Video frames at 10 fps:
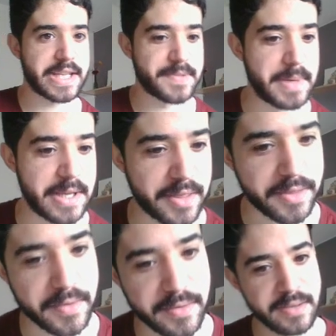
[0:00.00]

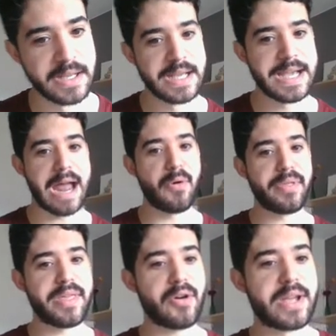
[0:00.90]
explicación. Han
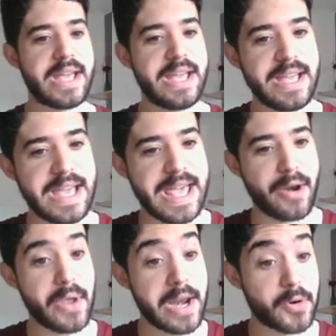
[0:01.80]
anunciado que eh,
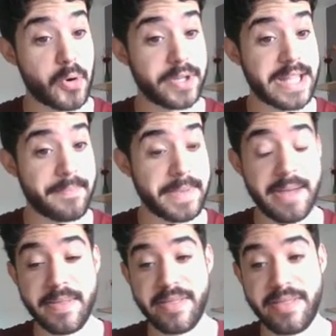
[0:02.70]
Royal Court también
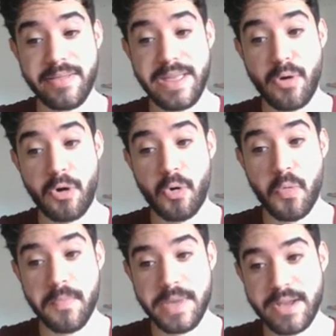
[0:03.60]
ha vendido
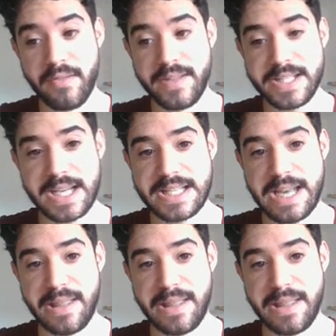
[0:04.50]
un millón desde que se